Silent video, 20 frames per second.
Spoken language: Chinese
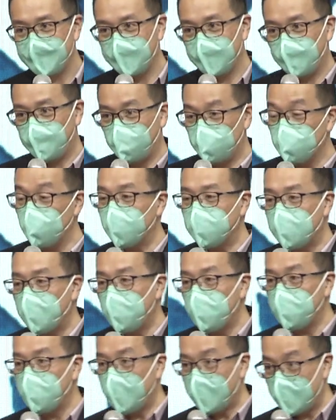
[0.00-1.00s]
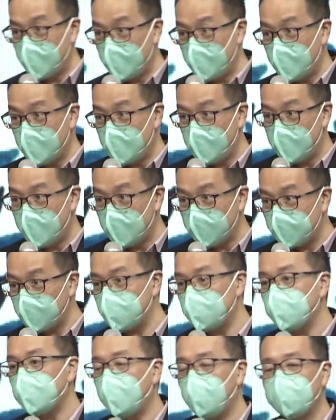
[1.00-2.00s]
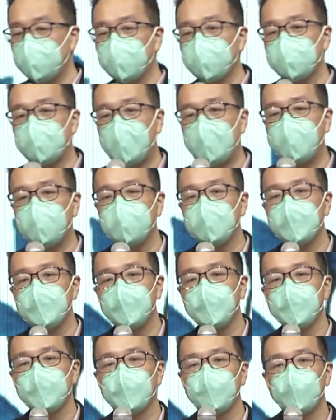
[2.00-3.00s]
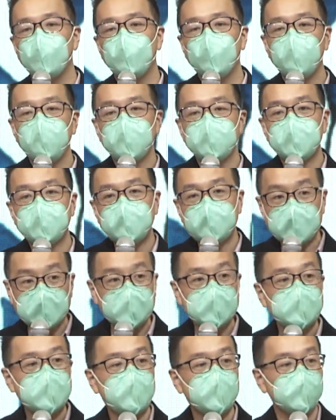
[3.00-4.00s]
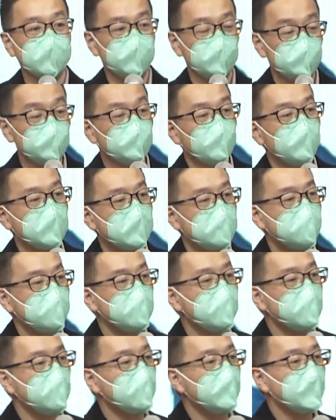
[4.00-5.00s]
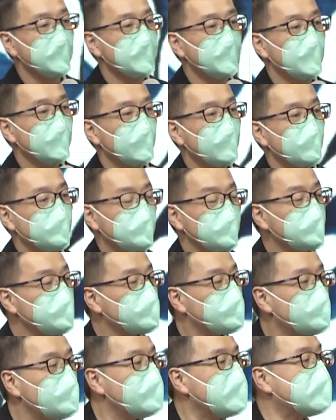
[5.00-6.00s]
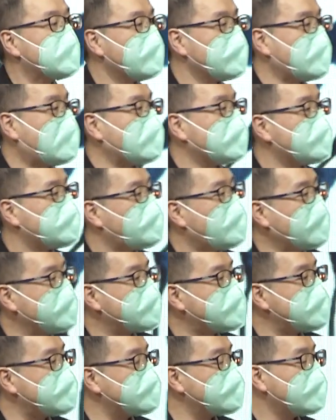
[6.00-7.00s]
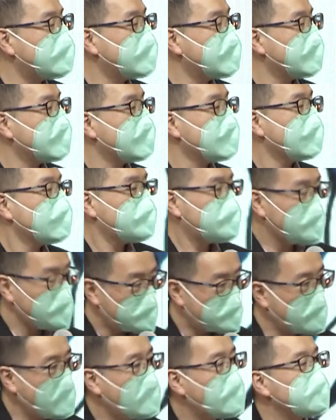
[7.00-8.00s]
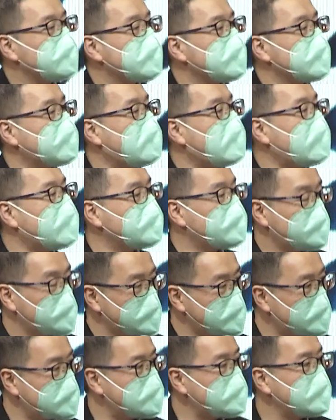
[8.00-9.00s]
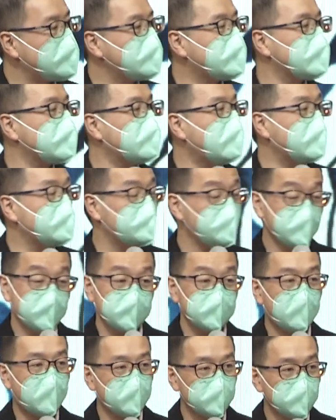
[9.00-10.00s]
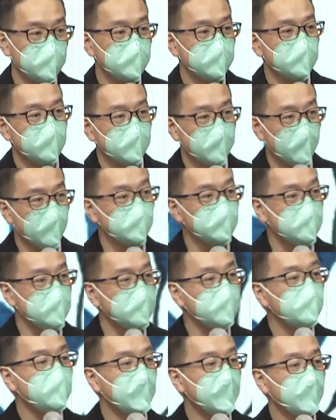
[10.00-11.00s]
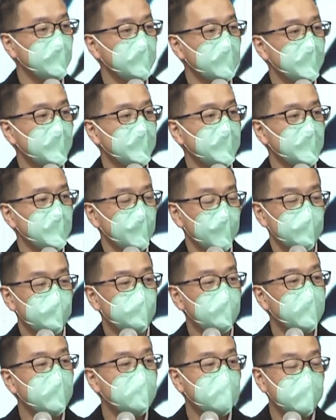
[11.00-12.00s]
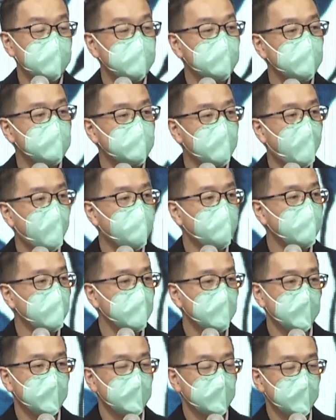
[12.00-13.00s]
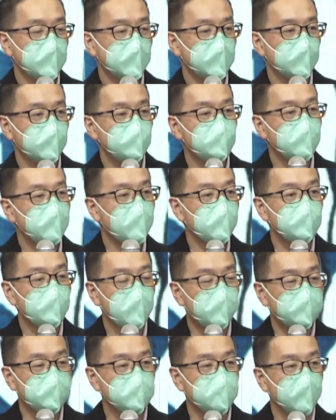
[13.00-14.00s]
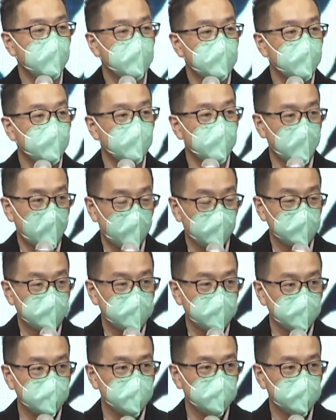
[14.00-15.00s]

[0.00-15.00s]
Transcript: 就是我现在每一次看到他，我尽量如果可以，我就是故意到他的房间，去抱着他，去亲着他，去跟他试着聊天。虽然他现在越来越不想要跟我聊天，